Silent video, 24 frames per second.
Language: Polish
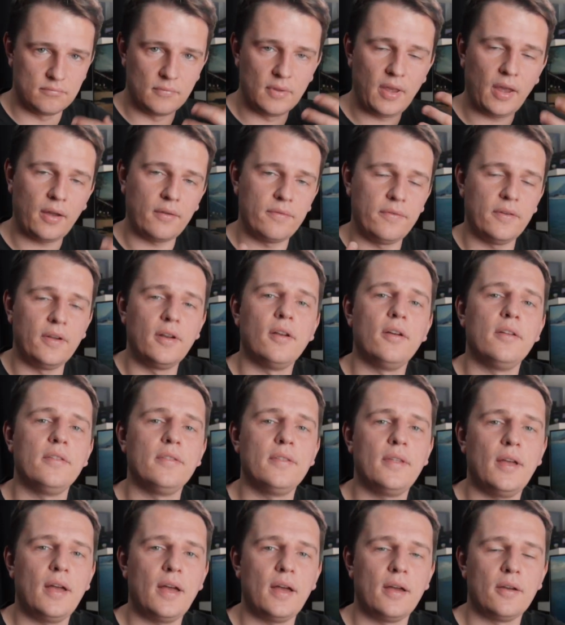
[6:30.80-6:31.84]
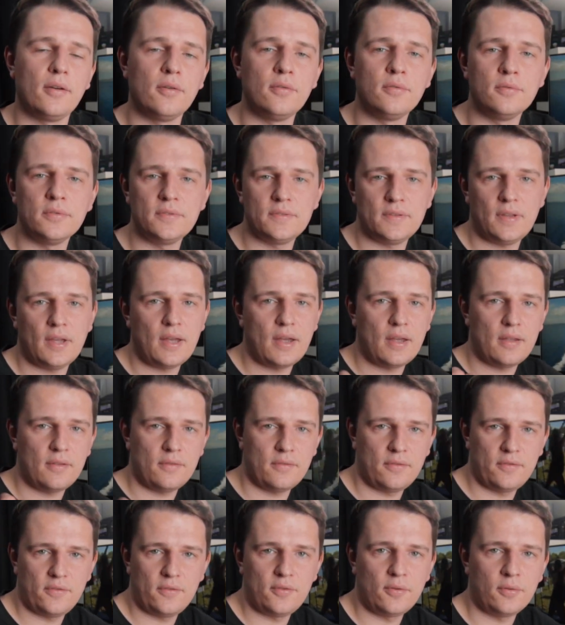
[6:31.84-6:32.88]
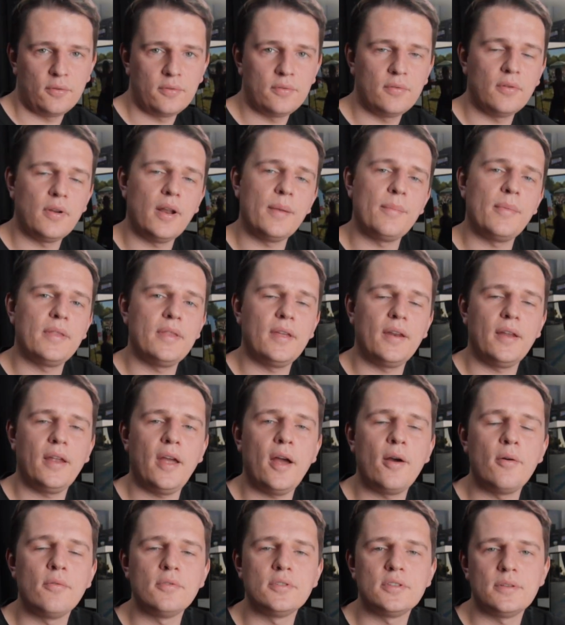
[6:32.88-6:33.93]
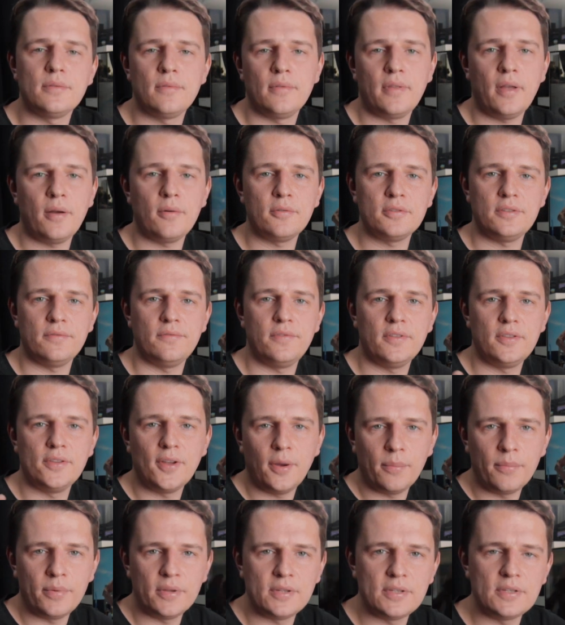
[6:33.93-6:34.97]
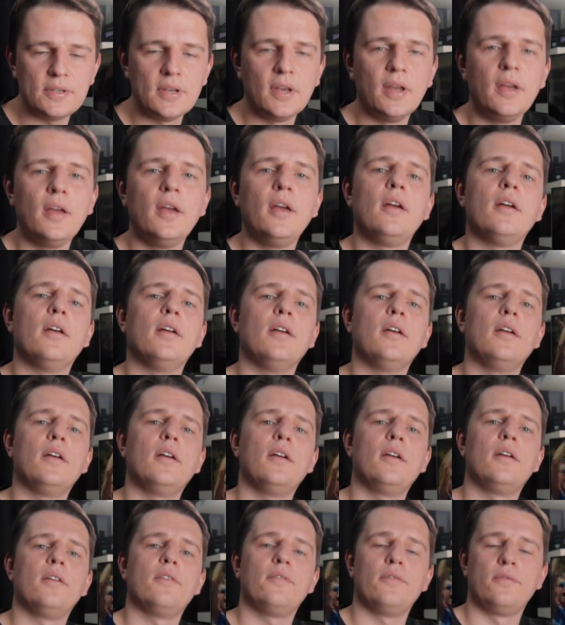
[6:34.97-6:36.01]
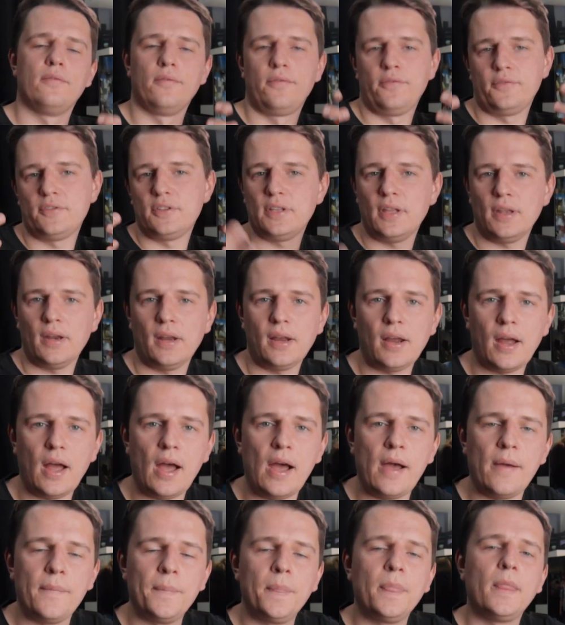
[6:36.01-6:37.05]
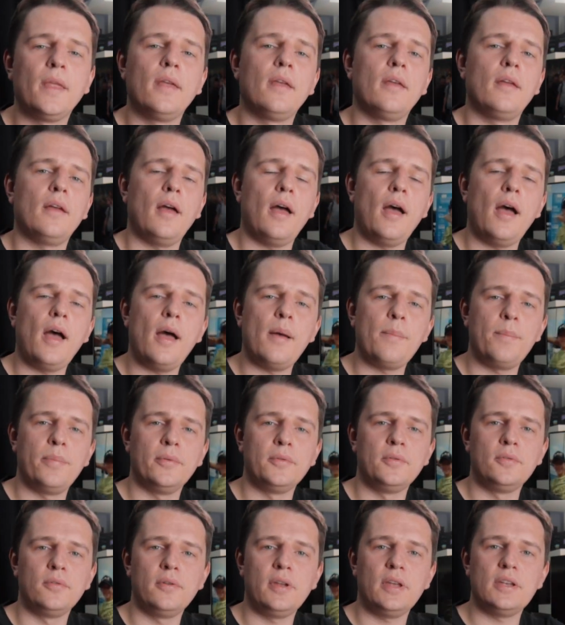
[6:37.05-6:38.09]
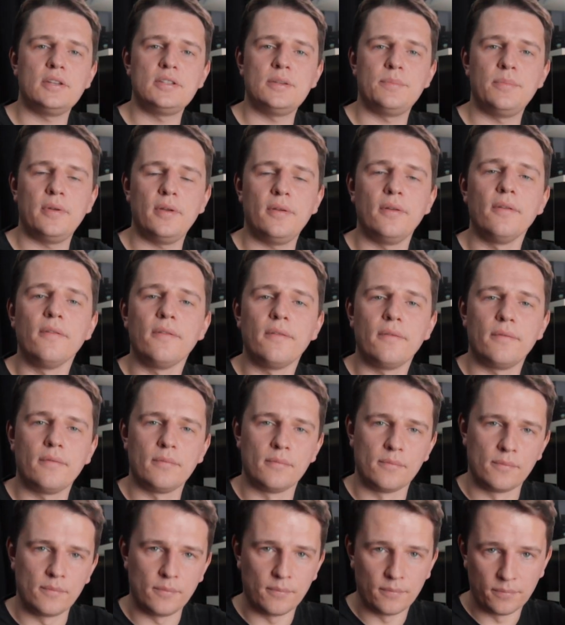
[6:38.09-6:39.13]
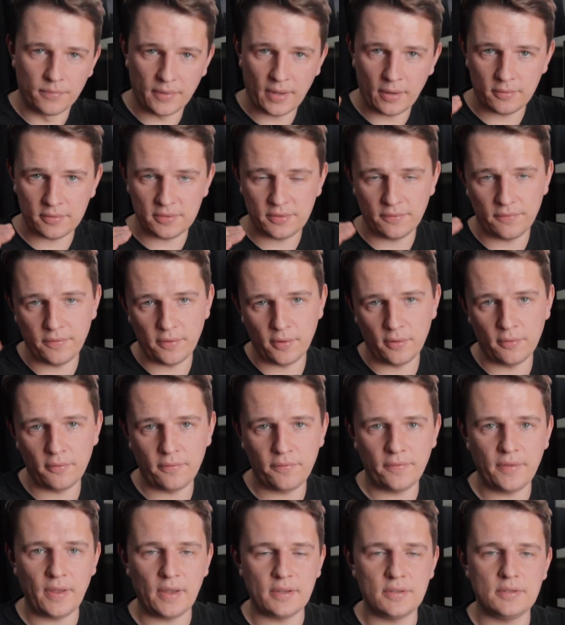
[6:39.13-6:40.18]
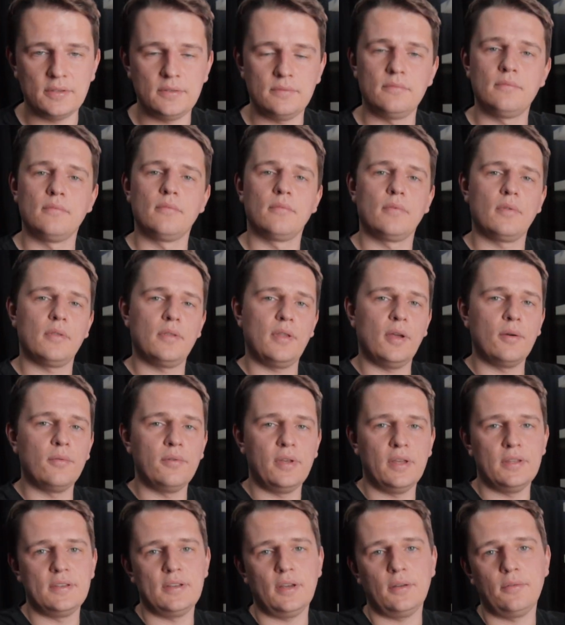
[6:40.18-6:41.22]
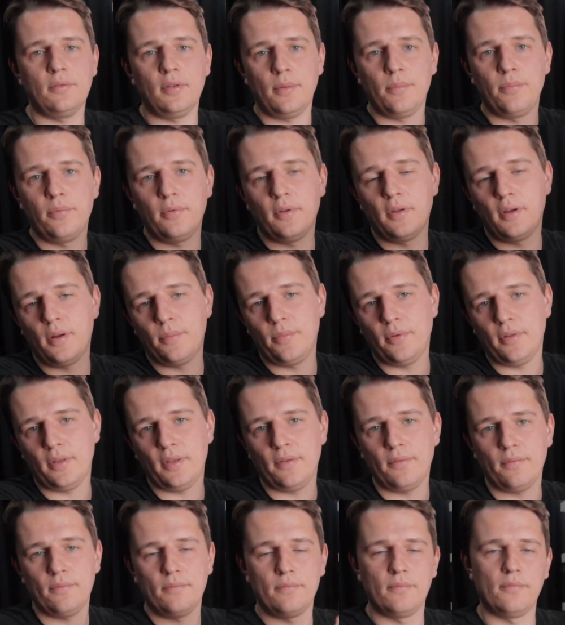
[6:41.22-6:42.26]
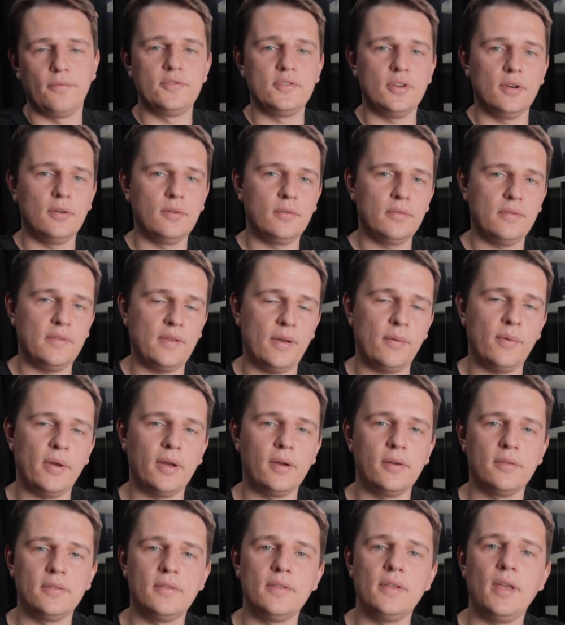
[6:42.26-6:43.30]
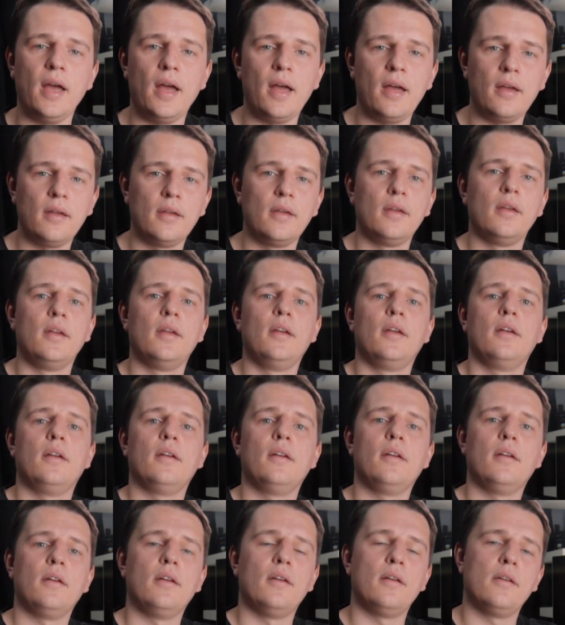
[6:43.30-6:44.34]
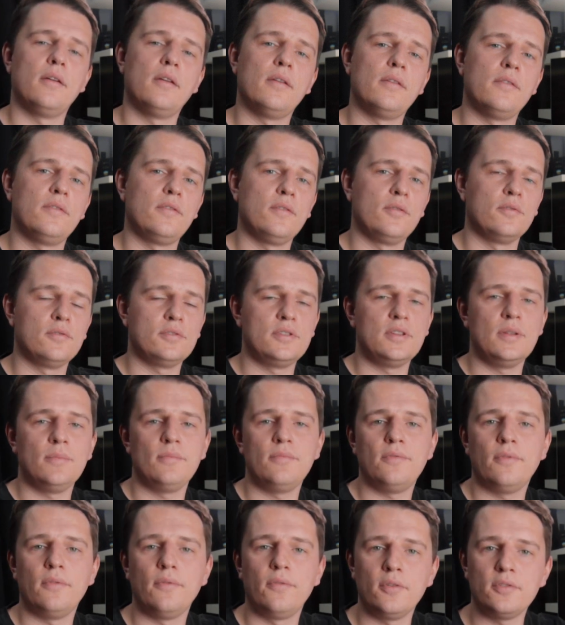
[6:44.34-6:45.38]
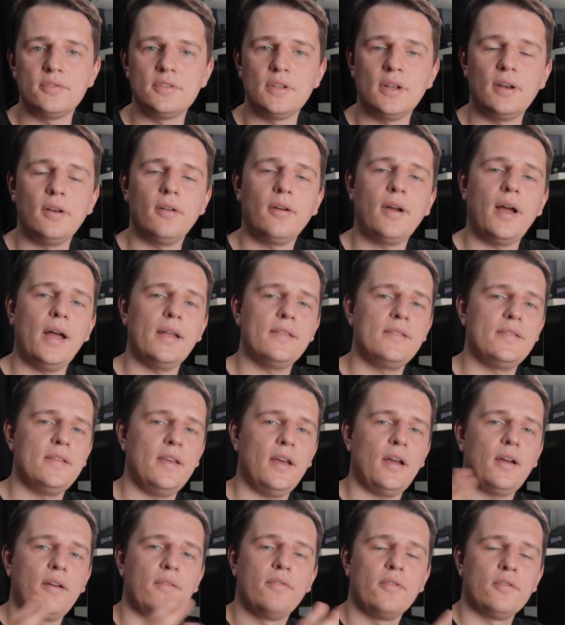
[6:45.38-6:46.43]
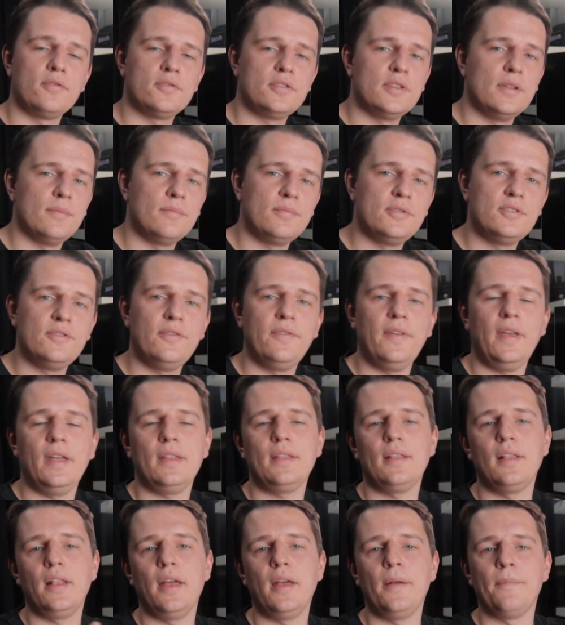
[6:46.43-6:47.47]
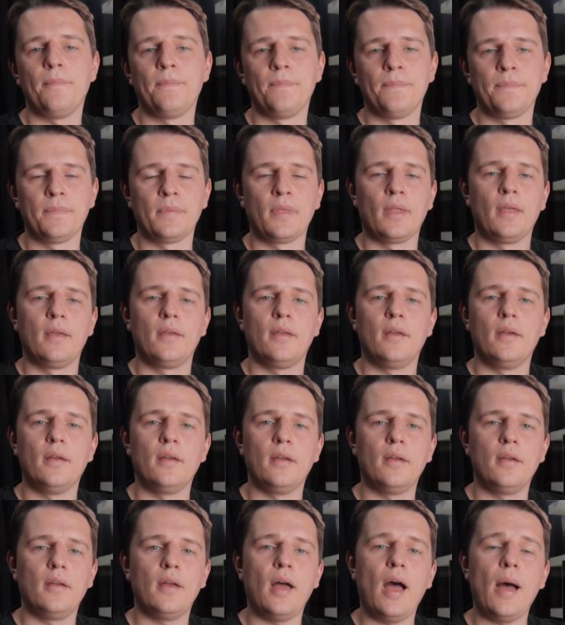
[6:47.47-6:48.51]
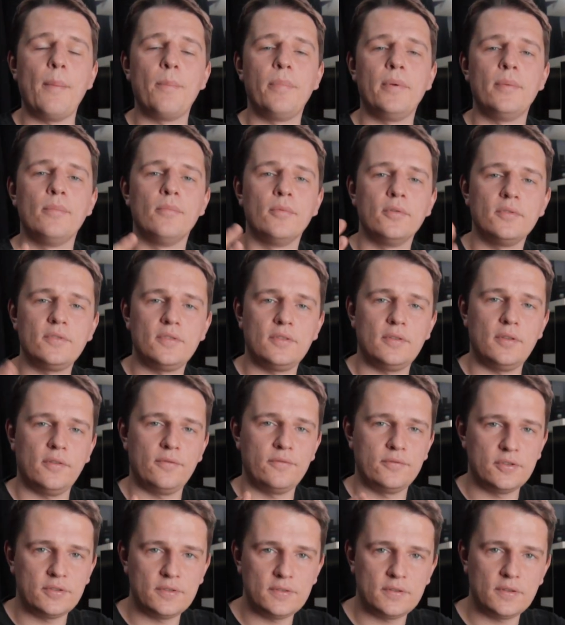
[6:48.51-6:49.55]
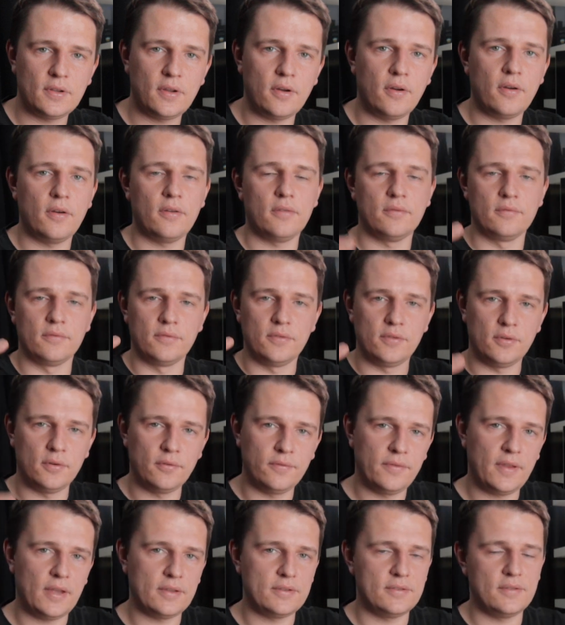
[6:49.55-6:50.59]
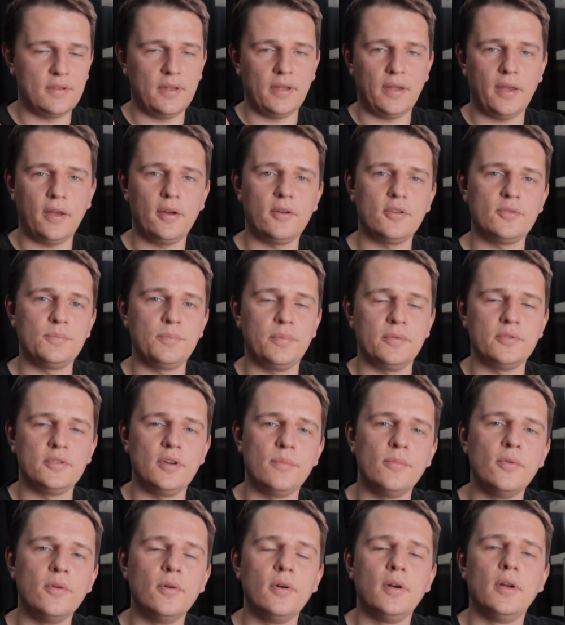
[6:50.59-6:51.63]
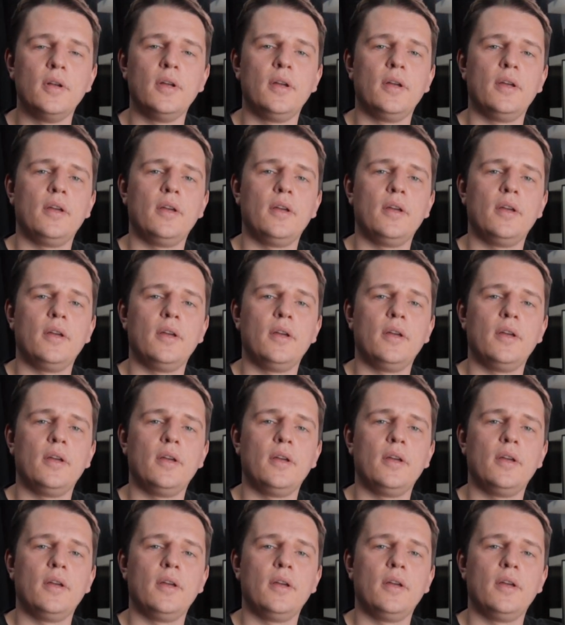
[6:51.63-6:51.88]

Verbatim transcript: jak wygląda chusta, strukturę materiału, żeby dało się wydobyć e, w 4K, a po drugie, żeby dało się wyrównać te ujęcia, które były robione w ciągu całego dnia, E, z różnym, w różnych lokacjach, w różnym świetle, e, aby móc to wszystko zrównać do jakiegoś poziomu.